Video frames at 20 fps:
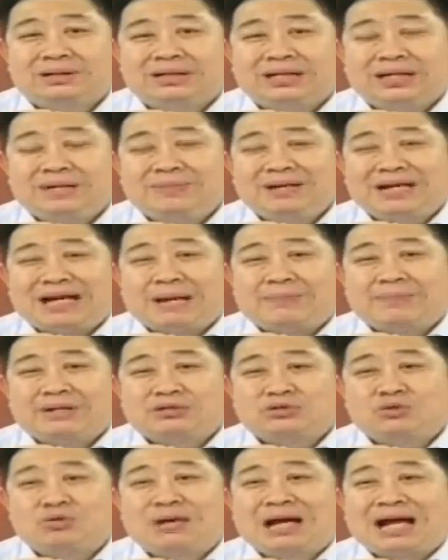ที่มีการ
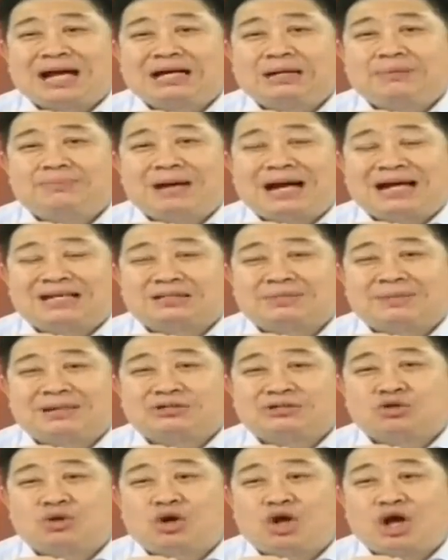ไปสู้ค่าเงินบาทส
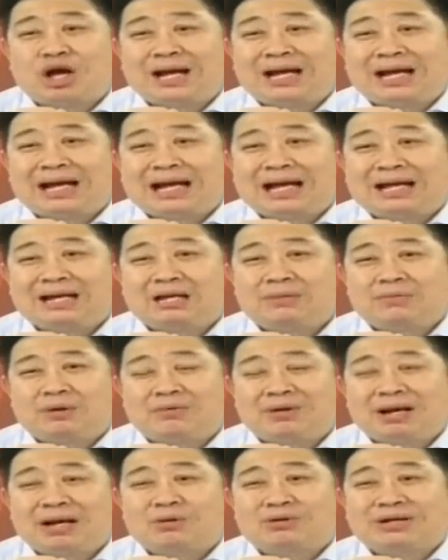มัยโซลอสอะฮะแล้ว
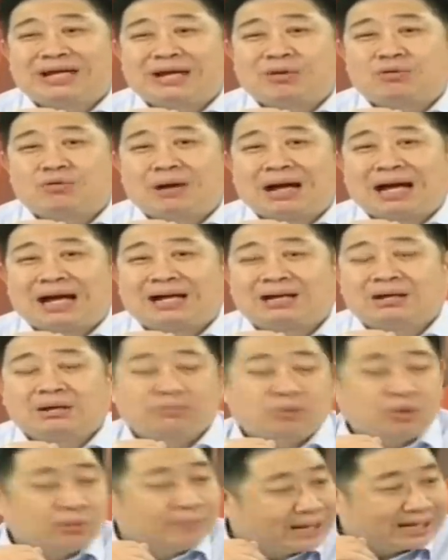บอกว่าเราเก่งกว่า
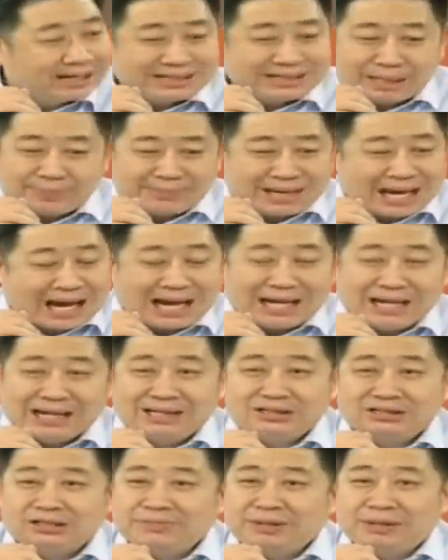ผมเห็นจำได้เล
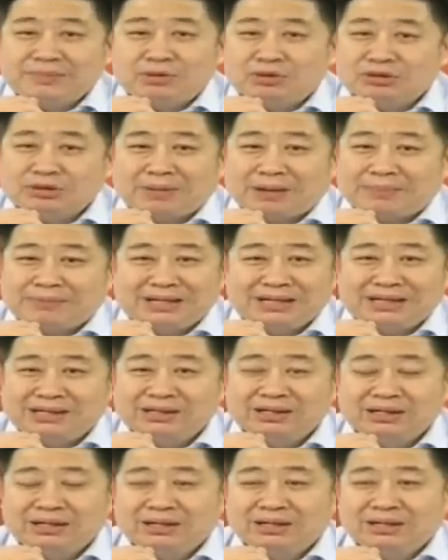ยหนังสือพิมพ์ลงฉบับหนึ่ง
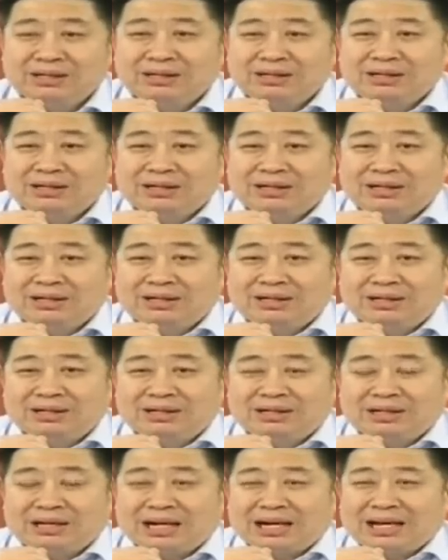
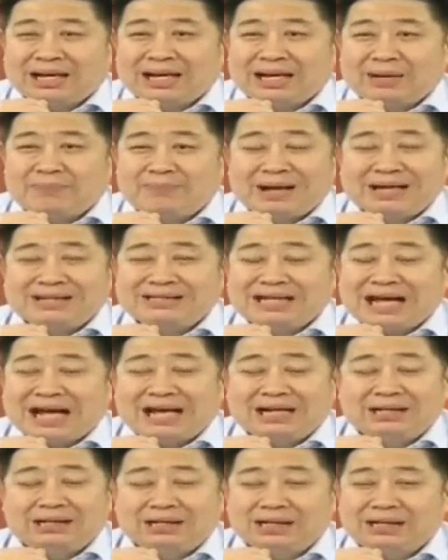อะไรอะแบงก์
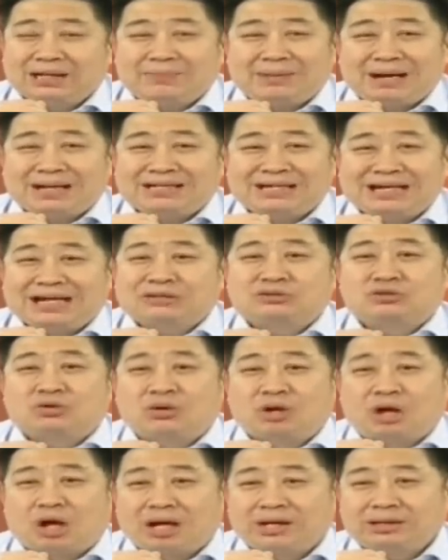ชาติหรือรัฐบาลชนะโซ
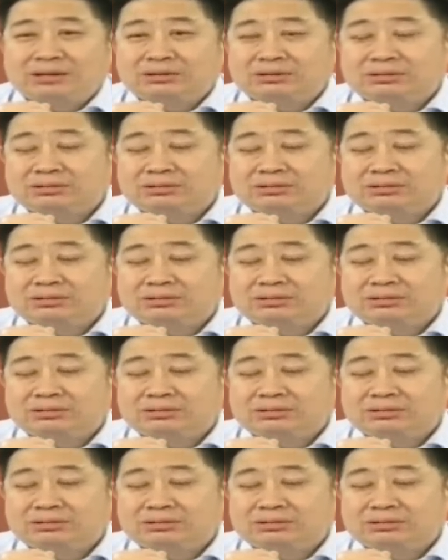ลอส